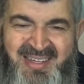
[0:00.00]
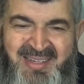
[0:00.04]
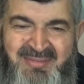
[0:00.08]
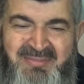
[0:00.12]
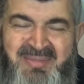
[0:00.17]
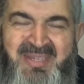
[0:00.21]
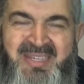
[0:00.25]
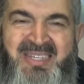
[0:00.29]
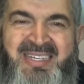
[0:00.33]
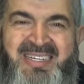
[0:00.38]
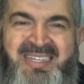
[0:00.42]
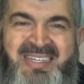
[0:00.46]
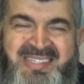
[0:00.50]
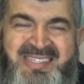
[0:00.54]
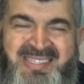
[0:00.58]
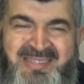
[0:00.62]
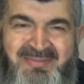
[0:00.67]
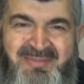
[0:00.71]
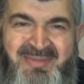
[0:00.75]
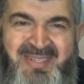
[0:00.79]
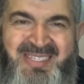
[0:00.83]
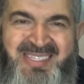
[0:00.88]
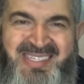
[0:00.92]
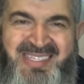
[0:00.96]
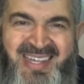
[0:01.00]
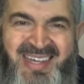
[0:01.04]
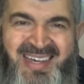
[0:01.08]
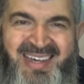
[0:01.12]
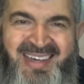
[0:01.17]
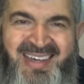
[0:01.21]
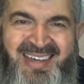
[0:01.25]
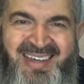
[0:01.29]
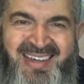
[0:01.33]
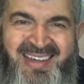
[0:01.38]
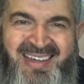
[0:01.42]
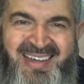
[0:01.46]
Bir kızımız da
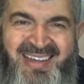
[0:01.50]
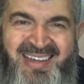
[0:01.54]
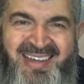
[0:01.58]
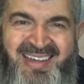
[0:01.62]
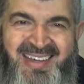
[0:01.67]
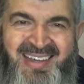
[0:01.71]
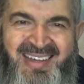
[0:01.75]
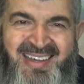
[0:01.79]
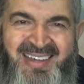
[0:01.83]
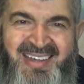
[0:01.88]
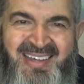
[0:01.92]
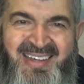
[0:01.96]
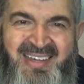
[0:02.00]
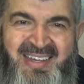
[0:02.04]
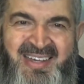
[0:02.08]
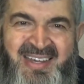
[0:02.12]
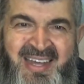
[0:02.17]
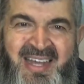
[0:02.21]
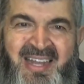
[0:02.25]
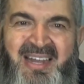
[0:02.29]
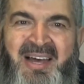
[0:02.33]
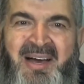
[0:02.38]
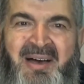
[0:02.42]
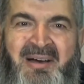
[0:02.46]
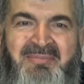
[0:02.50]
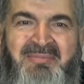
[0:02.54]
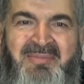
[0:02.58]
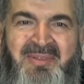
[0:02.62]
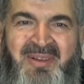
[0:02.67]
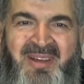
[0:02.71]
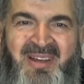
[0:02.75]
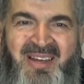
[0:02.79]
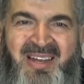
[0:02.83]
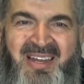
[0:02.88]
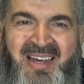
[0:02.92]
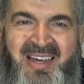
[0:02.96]

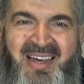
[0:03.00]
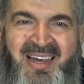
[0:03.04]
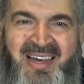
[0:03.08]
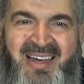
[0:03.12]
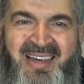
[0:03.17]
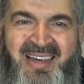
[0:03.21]
elhamdülillah